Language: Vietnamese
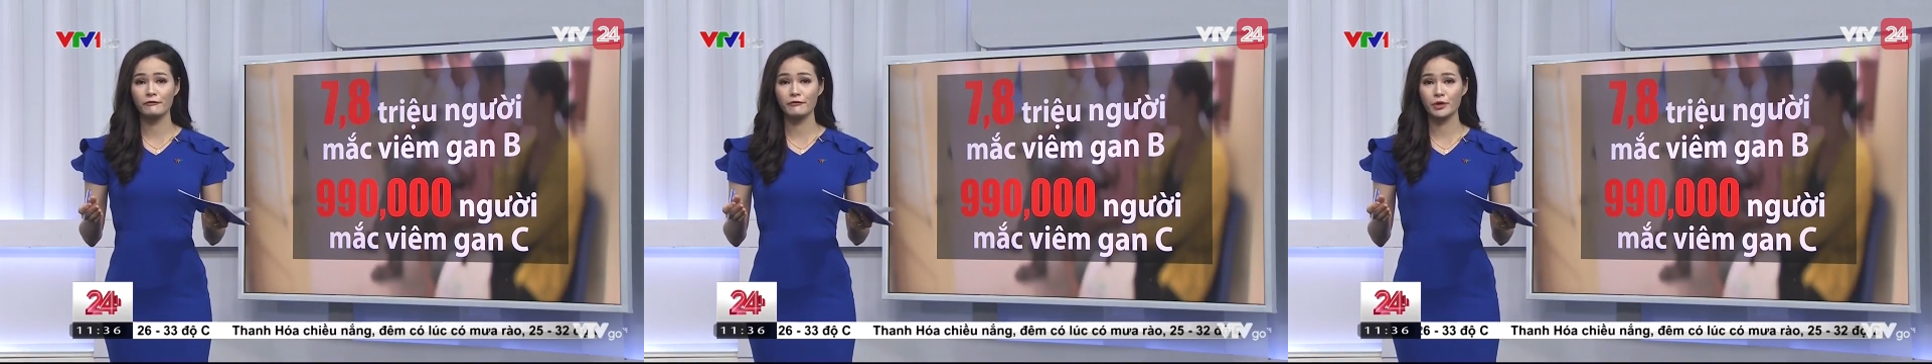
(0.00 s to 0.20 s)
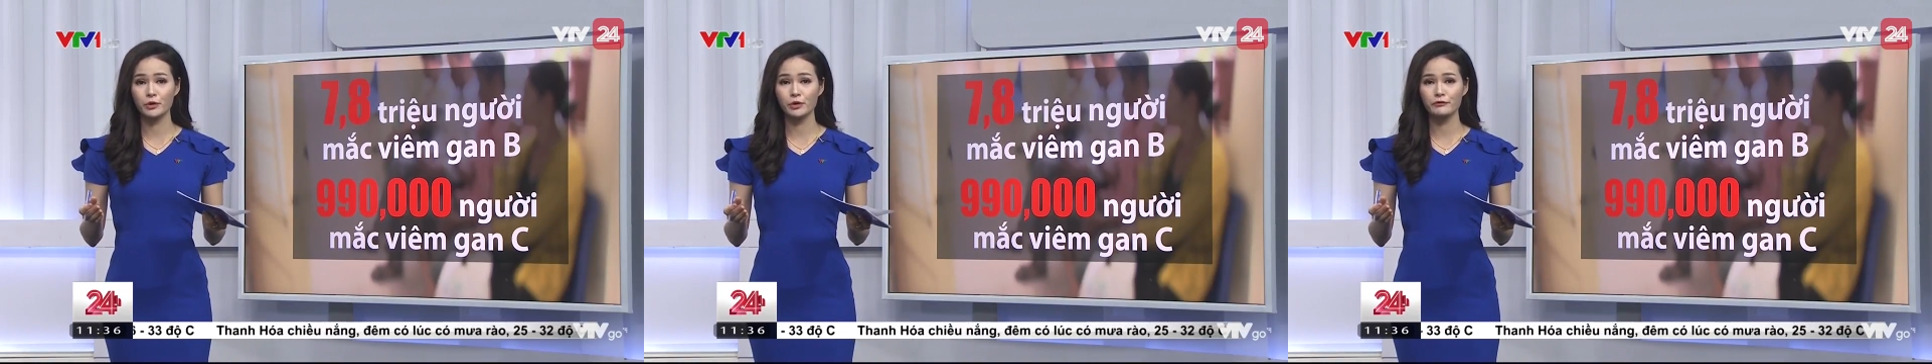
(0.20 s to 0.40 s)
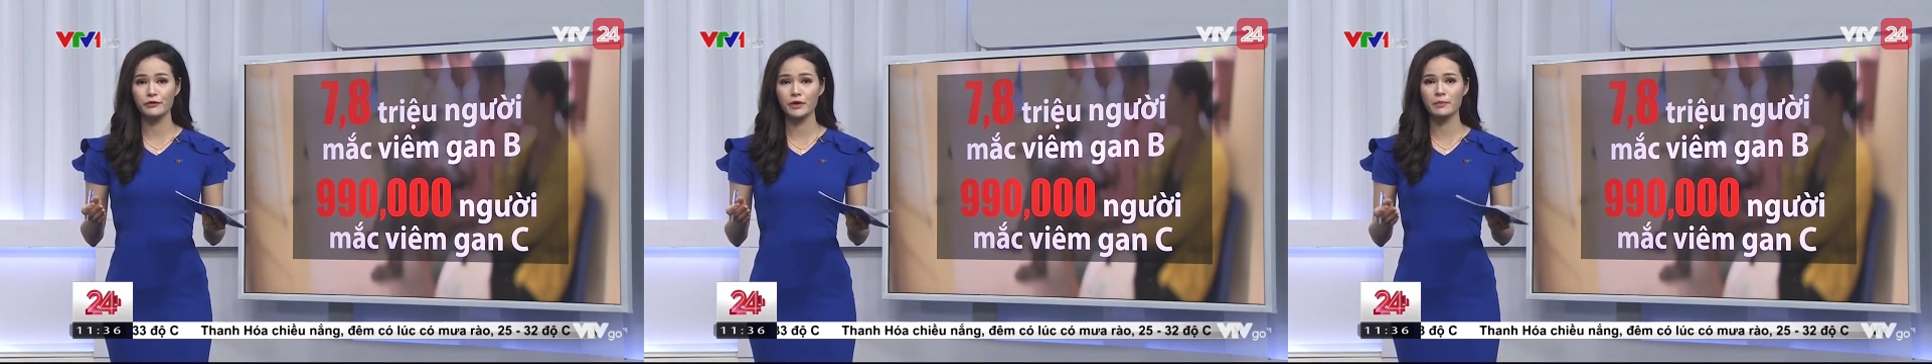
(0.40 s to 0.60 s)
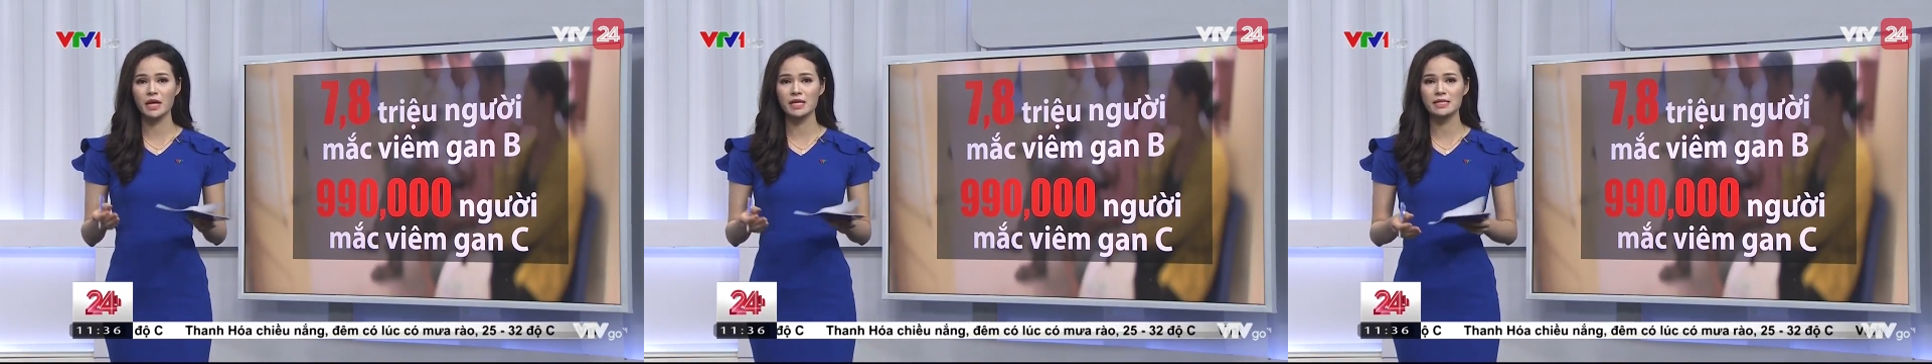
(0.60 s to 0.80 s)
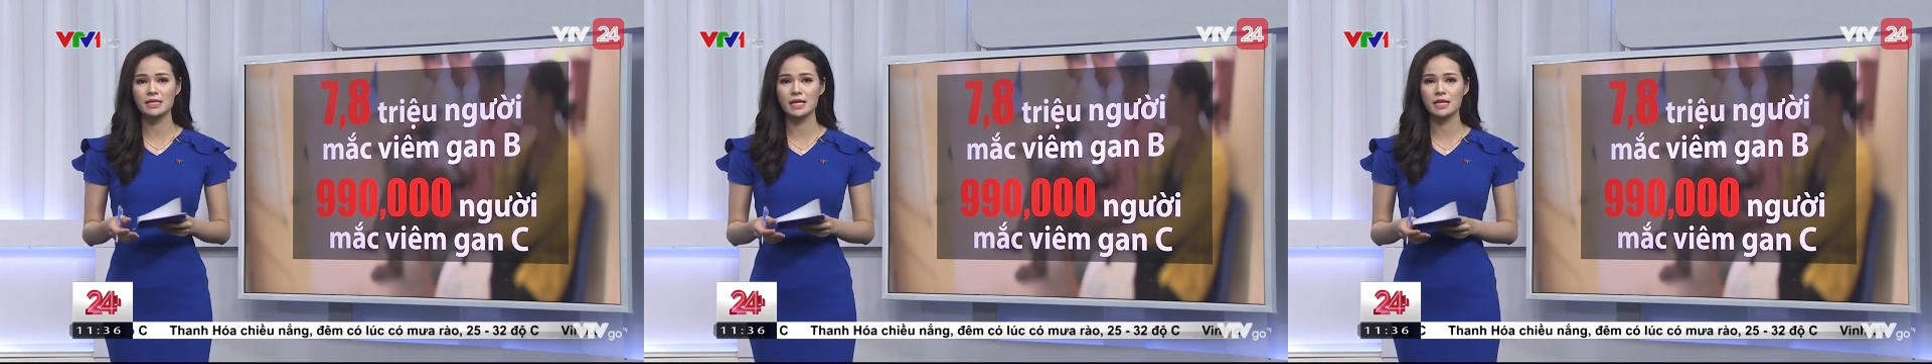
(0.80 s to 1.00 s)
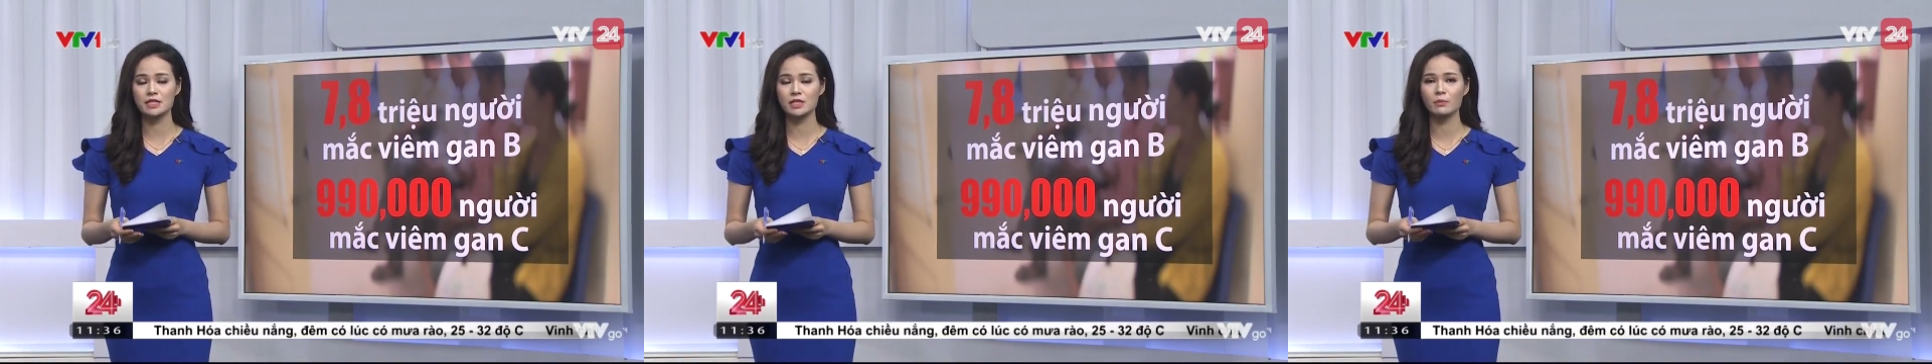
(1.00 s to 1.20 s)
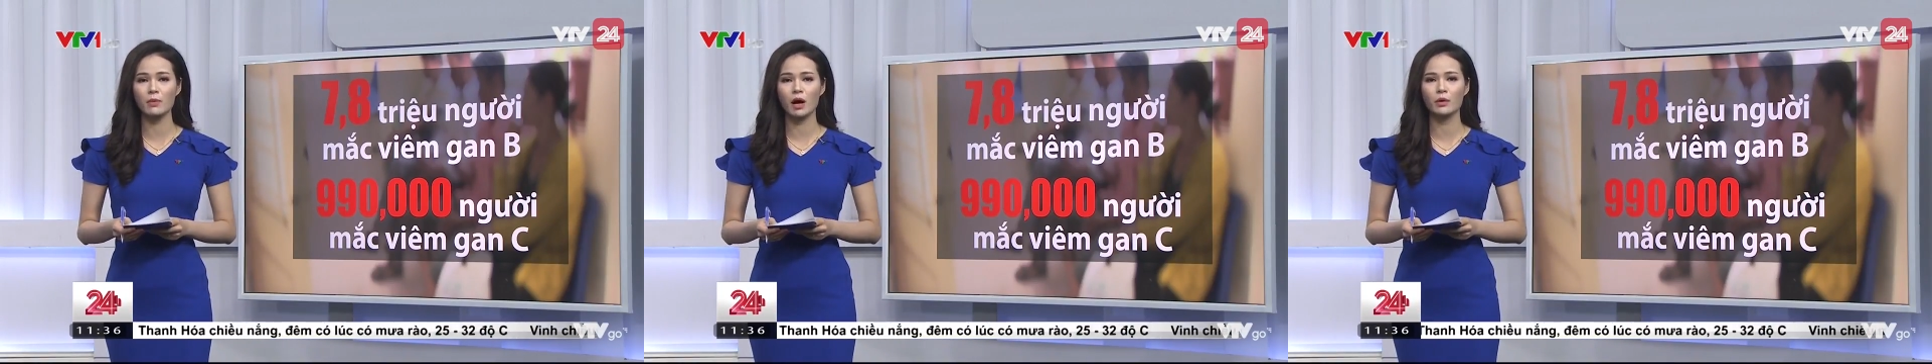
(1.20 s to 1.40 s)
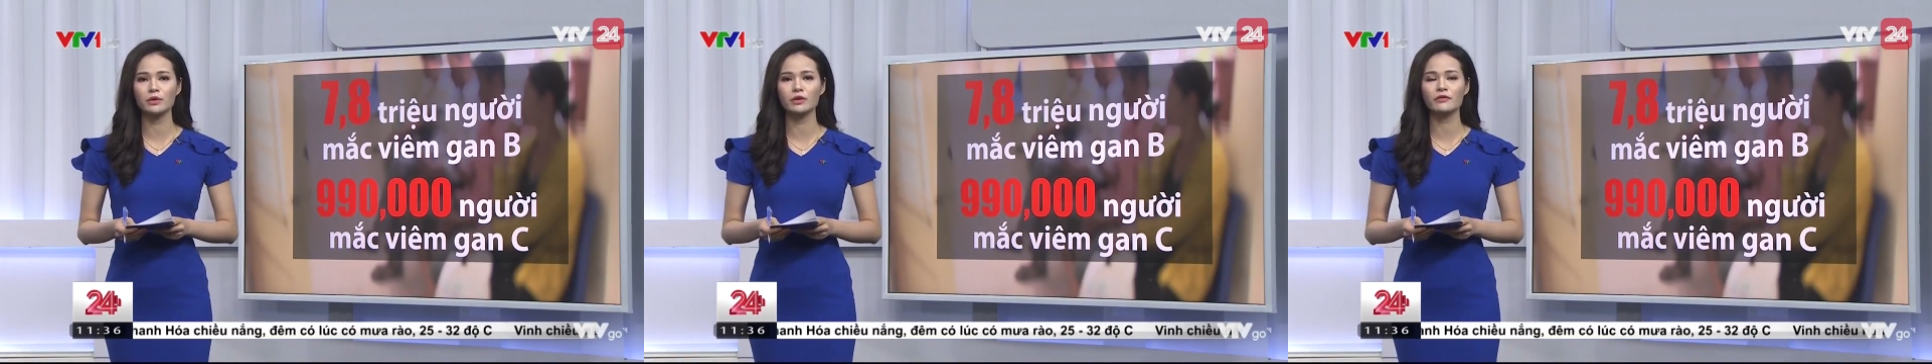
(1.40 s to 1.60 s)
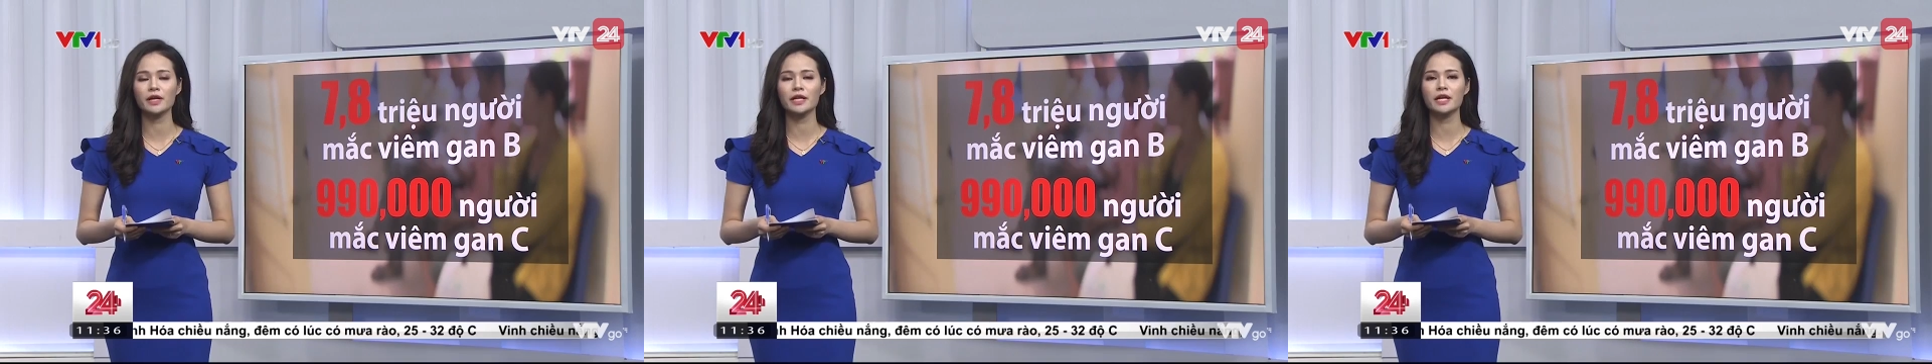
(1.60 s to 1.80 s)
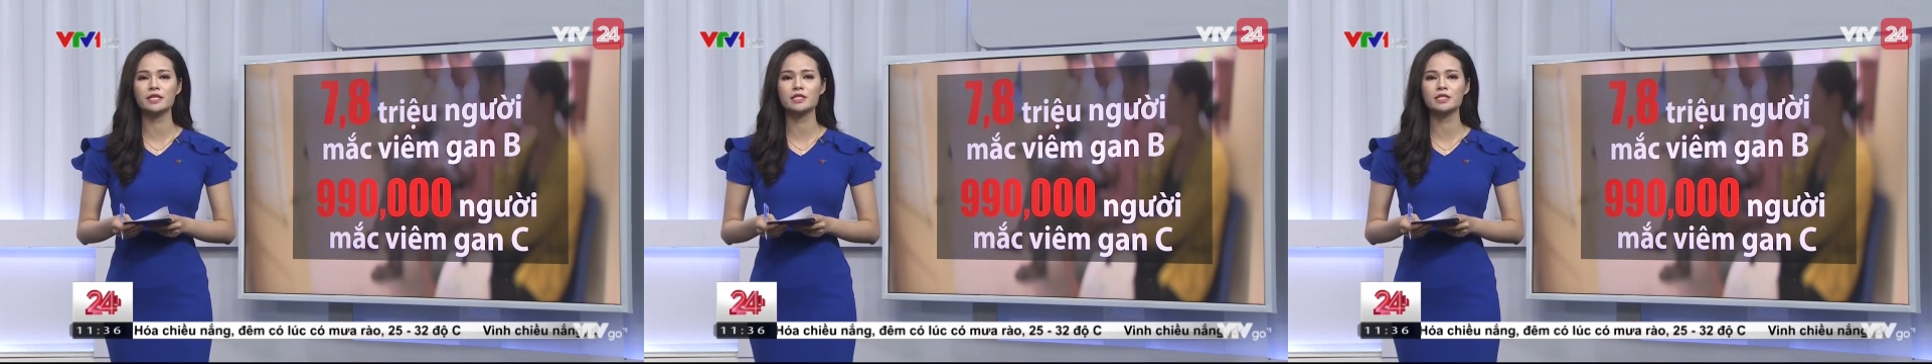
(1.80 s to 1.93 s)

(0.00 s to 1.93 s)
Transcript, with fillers: có virus viêm gan C trong máu được